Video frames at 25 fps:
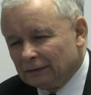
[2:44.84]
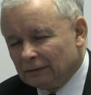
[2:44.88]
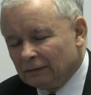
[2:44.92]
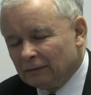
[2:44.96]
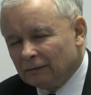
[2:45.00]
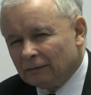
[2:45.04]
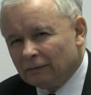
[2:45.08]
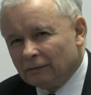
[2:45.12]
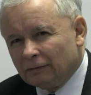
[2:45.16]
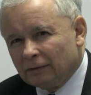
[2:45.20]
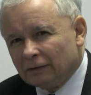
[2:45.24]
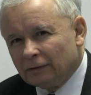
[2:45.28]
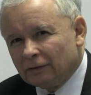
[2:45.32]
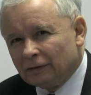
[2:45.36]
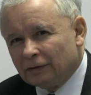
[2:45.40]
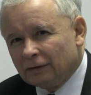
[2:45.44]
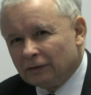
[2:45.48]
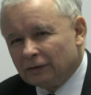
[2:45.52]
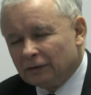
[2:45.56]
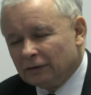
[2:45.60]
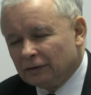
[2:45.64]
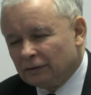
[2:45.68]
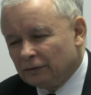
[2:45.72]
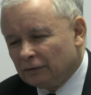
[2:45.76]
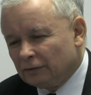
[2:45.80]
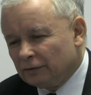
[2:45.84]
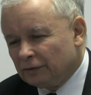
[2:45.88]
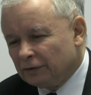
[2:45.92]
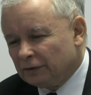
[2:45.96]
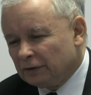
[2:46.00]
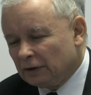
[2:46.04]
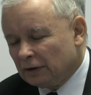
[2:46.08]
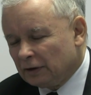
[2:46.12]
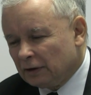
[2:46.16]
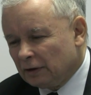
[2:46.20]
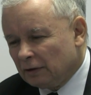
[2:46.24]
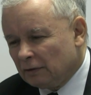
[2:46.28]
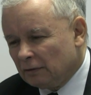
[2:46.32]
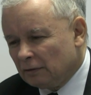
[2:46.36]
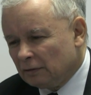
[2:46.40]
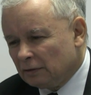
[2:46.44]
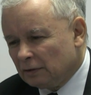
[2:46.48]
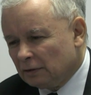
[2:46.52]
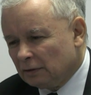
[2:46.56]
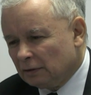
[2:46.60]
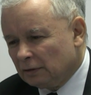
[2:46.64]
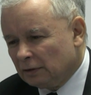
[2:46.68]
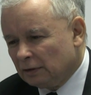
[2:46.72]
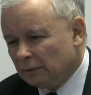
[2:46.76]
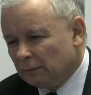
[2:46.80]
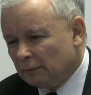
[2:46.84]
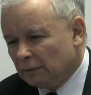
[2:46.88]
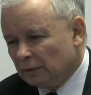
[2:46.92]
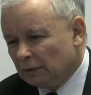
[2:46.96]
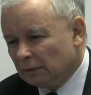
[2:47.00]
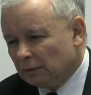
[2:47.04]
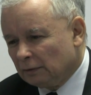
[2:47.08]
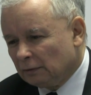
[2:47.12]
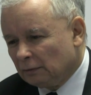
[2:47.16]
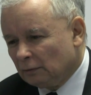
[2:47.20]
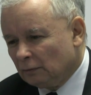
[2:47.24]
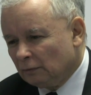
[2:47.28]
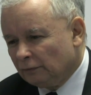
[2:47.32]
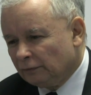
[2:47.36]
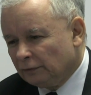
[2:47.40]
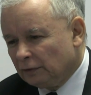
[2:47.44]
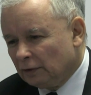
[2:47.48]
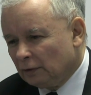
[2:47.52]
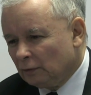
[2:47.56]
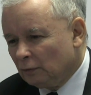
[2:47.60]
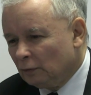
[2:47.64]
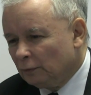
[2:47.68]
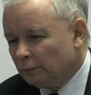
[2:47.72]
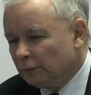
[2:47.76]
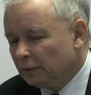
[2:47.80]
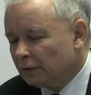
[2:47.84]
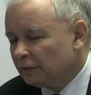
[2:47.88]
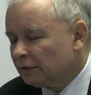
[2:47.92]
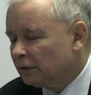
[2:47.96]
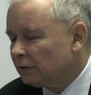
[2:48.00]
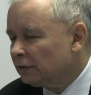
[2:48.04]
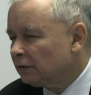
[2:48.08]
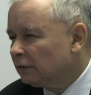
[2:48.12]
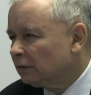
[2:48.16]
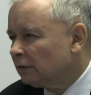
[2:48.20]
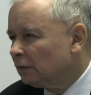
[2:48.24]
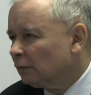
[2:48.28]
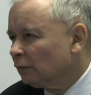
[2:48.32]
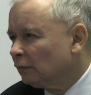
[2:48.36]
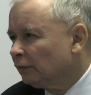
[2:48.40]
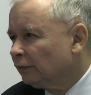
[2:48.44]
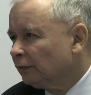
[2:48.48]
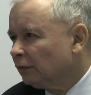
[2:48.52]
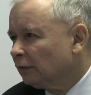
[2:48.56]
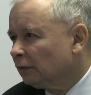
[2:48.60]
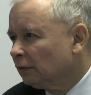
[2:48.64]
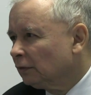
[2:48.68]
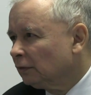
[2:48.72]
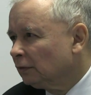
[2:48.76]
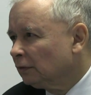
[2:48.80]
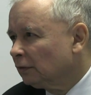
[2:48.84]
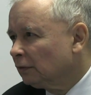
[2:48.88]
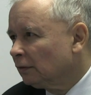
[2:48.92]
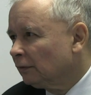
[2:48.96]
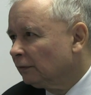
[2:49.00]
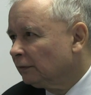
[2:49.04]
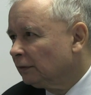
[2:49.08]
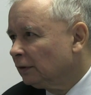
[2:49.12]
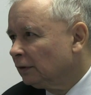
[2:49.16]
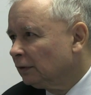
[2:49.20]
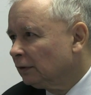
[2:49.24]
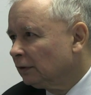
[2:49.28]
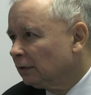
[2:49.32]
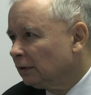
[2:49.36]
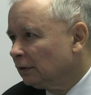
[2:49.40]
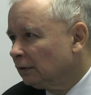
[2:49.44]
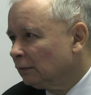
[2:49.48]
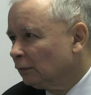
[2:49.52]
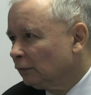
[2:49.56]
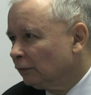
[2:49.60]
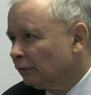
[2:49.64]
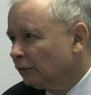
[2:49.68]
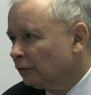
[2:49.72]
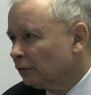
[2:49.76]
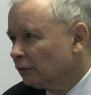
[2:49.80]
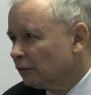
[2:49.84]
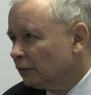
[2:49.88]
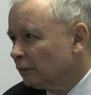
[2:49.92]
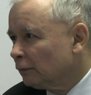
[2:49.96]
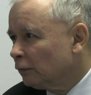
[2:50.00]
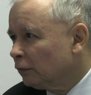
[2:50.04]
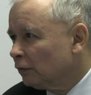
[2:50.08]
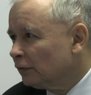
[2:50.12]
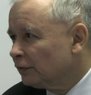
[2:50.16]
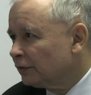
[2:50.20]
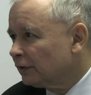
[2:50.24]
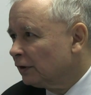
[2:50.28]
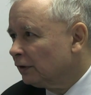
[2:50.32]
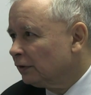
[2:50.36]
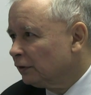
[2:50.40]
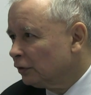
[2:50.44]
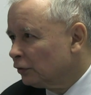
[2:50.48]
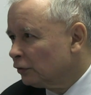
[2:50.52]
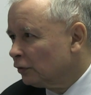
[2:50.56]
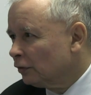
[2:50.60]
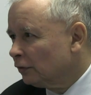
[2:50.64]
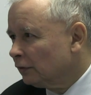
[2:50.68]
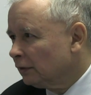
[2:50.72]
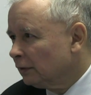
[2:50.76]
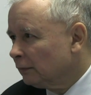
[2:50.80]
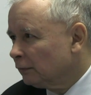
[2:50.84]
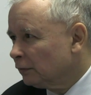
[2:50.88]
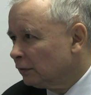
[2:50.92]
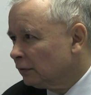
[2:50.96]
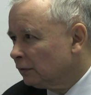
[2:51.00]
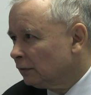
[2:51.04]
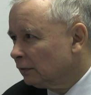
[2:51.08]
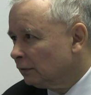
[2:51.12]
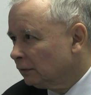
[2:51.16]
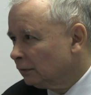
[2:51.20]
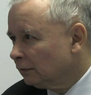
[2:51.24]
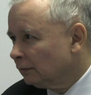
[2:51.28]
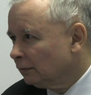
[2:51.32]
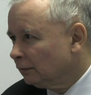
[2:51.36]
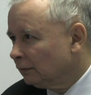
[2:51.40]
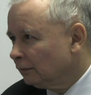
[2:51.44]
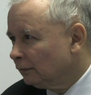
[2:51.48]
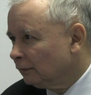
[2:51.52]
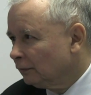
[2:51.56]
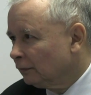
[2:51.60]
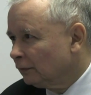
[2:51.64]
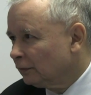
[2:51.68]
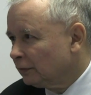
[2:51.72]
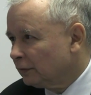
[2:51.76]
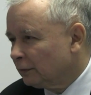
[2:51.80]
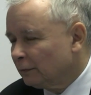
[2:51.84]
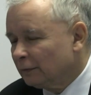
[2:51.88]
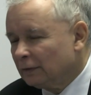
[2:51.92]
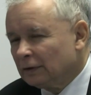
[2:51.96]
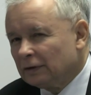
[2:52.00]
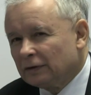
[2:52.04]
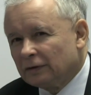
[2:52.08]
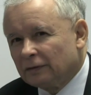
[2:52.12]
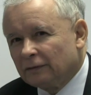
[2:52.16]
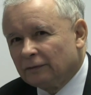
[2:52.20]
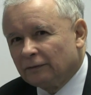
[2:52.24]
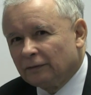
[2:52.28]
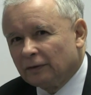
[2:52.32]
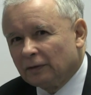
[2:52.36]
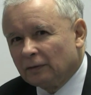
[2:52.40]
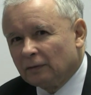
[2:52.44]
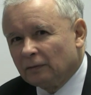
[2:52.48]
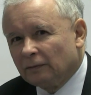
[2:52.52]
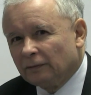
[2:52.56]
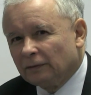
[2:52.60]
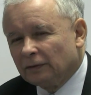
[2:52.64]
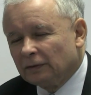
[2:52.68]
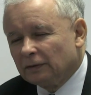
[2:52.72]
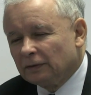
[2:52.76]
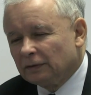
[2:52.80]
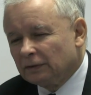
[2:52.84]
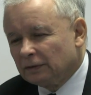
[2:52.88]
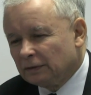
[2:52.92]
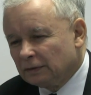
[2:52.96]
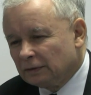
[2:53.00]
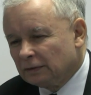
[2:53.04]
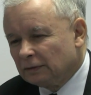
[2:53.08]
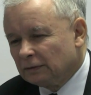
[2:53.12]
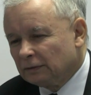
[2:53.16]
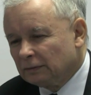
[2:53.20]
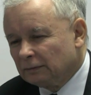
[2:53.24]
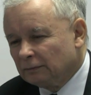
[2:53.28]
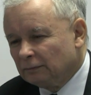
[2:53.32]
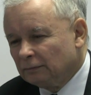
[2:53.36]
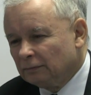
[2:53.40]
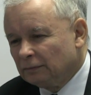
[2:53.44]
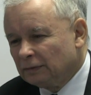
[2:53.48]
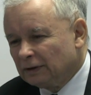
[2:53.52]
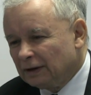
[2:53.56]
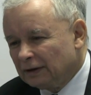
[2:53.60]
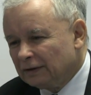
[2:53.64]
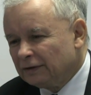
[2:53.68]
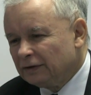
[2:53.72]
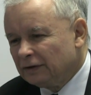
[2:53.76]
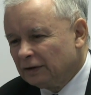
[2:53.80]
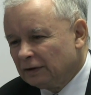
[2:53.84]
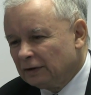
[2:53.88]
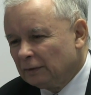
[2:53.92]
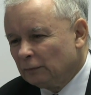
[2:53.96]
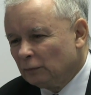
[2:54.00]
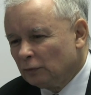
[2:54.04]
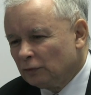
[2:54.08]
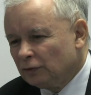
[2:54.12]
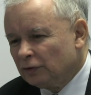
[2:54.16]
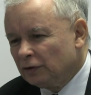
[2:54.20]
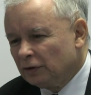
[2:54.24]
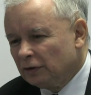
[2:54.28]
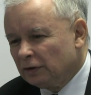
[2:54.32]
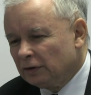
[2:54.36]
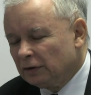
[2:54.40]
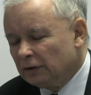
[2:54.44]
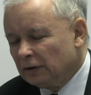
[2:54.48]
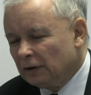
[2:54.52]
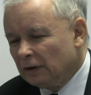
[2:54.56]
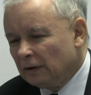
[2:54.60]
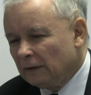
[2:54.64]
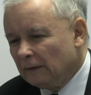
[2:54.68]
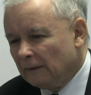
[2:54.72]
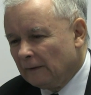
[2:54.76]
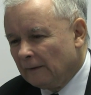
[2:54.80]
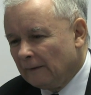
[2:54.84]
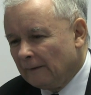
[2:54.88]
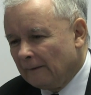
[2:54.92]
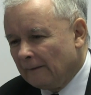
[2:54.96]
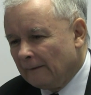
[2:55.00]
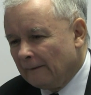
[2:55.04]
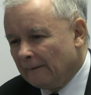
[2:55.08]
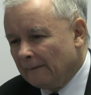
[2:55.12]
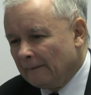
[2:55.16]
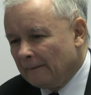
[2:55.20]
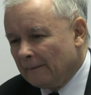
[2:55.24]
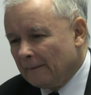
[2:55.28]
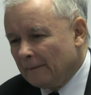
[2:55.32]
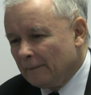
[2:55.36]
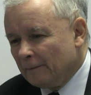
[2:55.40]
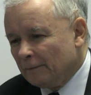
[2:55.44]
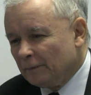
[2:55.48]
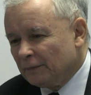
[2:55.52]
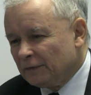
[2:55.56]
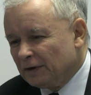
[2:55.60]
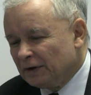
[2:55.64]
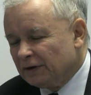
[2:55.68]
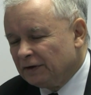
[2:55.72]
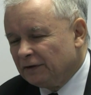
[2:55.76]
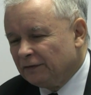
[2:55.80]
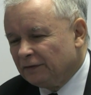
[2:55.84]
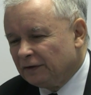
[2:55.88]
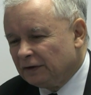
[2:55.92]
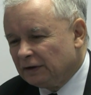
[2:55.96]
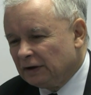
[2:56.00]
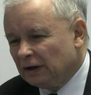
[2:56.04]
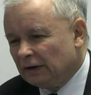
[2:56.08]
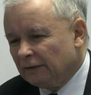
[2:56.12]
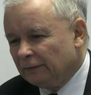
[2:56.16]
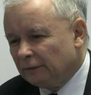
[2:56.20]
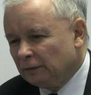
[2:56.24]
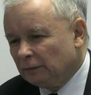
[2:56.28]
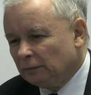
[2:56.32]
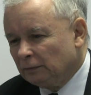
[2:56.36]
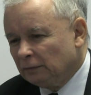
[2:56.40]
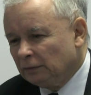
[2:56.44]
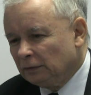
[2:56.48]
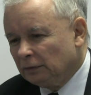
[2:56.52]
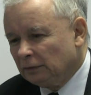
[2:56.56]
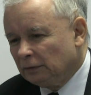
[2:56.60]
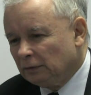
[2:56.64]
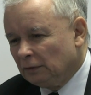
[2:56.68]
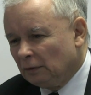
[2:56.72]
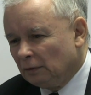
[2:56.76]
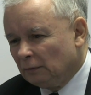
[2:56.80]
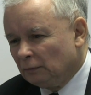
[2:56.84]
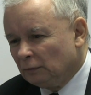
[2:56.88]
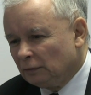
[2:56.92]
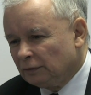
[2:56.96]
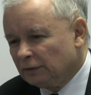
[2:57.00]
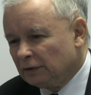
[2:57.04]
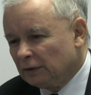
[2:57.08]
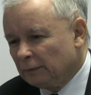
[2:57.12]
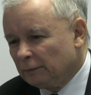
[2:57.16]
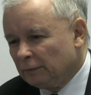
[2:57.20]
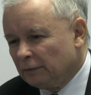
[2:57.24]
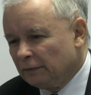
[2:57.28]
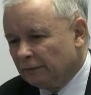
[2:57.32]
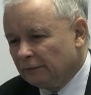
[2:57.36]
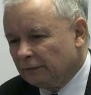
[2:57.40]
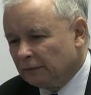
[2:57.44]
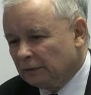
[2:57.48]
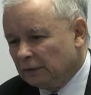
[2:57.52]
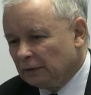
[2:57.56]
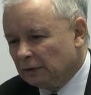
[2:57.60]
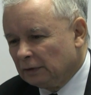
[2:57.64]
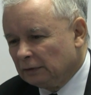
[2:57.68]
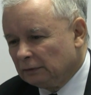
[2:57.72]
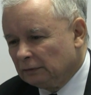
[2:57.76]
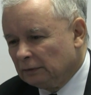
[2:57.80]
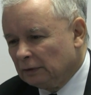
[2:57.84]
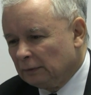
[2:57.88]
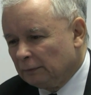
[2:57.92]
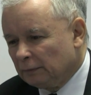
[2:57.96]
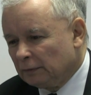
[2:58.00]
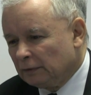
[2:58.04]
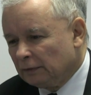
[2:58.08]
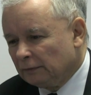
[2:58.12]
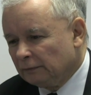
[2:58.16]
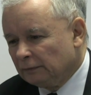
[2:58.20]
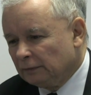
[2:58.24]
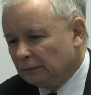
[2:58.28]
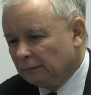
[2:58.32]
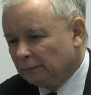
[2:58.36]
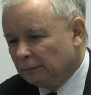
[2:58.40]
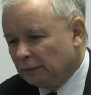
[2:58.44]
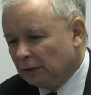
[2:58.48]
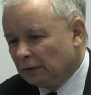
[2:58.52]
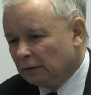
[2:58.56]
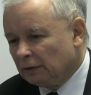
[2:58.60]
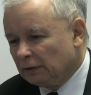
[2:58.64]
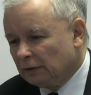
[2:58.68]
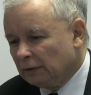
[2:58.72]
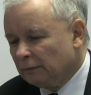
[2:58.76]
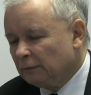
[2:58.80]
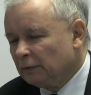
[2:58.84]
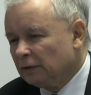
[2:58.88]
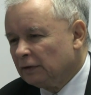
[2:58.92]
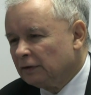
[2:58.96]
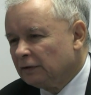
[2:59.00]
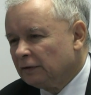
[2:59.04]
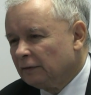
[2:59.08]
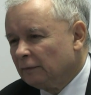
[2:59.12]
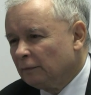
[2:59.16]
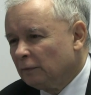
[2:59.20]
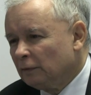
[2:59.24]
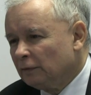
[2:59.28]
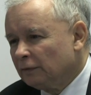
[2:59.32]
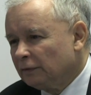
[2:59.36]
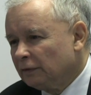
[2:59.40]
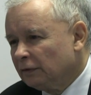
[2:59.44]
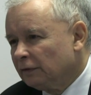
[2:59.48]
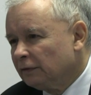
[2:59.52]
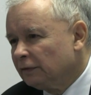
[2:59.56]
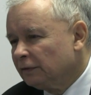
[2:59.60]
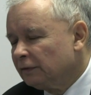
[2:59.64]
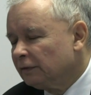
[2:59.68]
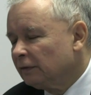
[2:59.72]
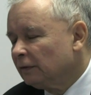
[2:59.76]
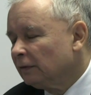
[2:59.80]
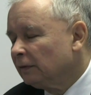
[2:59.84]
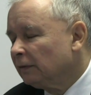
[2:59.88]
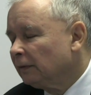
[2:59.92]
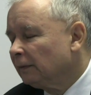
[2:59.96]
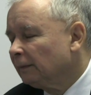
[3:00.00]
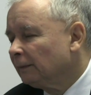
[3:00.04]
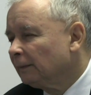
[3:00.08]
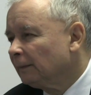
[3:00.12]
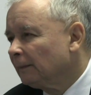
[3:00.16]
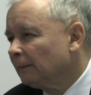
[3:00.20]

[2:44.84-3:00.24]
no to jest coś takiego, że chyba równie głupie rzeczy to mówiono tylko wtedy, kiedy mówiono, że Polska nie rządem stoi w XVIII wieku. Więc brat się temu czynnie przeciwstawił i to mu zapewnia naprawdę piękne miejsce w polskiej historii.